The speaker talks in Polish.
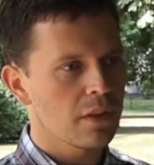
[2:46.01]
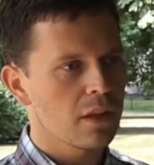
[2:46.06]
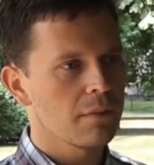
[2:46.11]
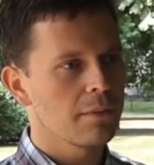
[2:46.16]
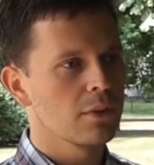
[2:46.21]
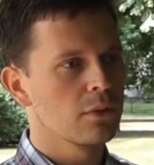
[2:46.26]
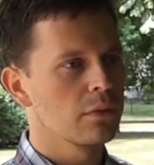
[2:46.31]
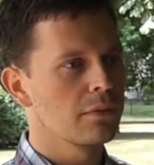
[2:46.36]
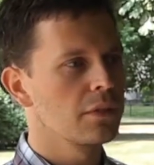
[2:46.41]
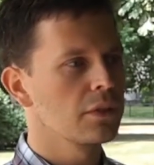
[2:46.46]

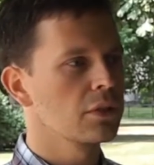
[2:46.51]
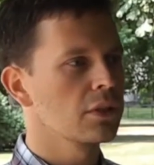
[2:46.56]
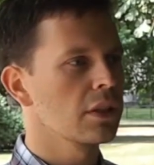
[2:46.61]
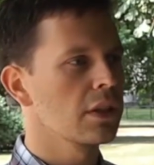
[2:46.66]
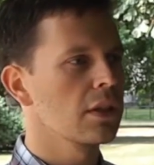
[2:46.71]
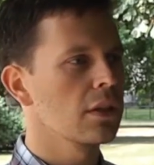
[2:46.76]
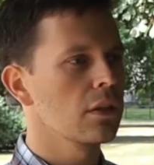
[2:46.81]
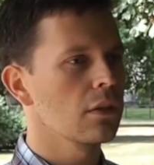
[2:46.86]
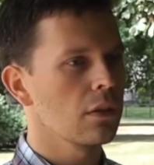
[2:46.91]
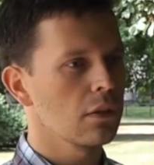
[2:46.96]

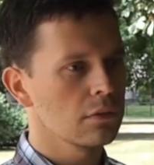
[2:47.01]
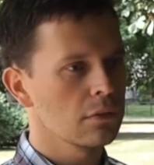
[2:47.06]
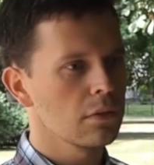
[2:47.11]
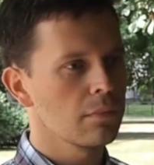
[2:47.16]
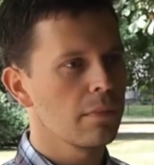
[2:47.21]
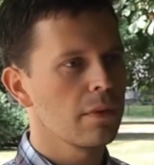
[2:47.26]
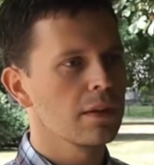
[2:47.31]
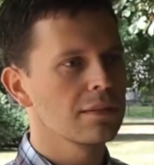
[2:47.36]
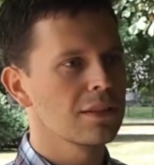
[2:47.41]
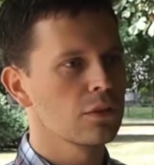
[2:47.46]
Mianowicie
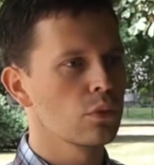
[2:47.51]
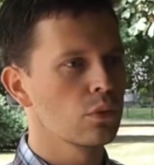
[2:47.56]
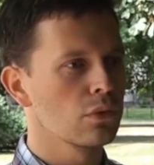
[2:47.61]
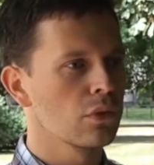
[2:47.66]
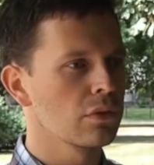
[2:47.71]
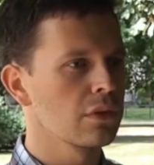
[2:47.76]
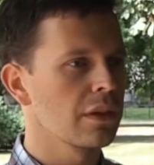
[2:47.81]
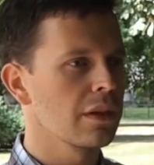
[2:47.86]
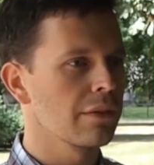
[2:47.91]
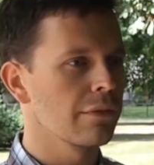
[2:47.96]
osoba
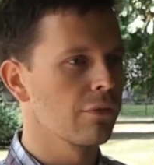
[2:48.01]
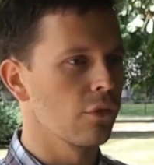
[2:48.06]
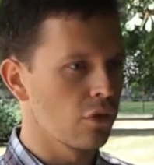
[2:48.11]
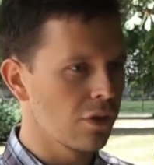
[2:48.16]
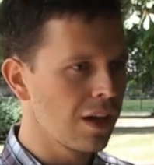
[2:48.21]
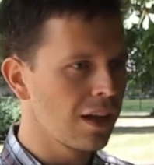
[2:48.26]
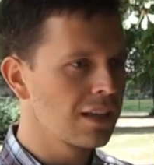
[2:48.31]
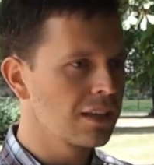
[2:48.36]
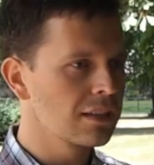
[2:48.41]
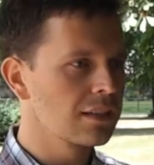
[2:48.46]
zatrudniona w
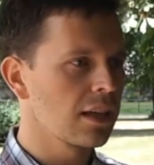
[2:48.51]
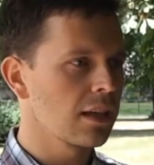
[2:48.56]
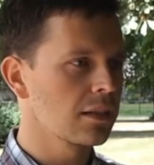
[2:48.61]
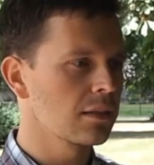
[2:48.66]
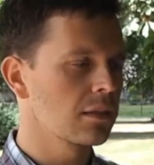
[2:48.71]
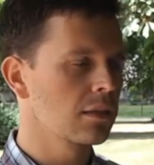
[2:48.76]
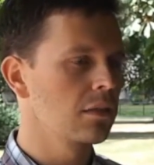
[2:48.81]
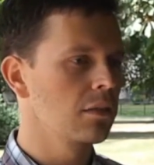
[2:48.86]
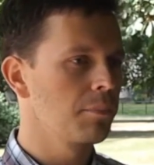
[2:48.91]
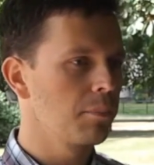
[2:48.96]

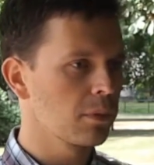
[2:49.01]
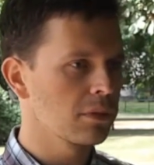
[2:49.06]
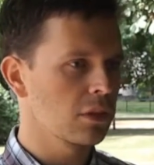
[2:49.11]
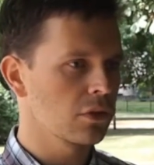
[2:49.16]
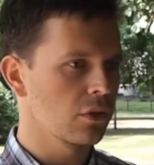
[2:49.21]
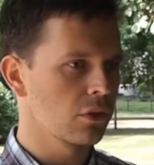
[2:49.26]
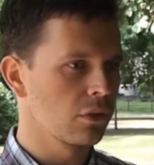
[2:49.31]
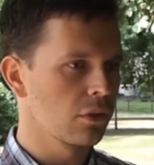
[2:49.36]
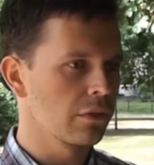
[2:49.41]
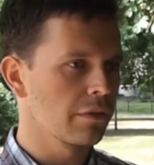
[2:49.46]
organizacji
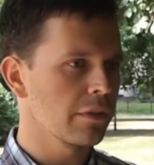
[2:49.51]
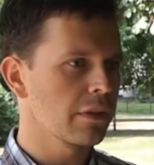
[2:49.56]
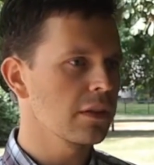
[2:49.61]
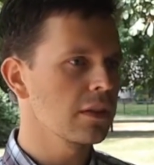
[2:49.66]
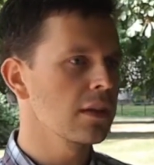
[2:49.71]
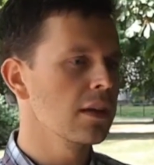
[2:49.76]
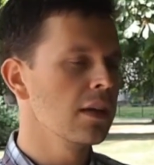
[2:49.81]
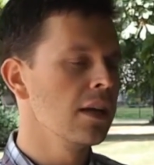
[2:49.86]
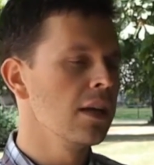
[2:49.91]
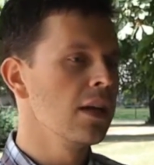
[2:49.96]
pozarządowej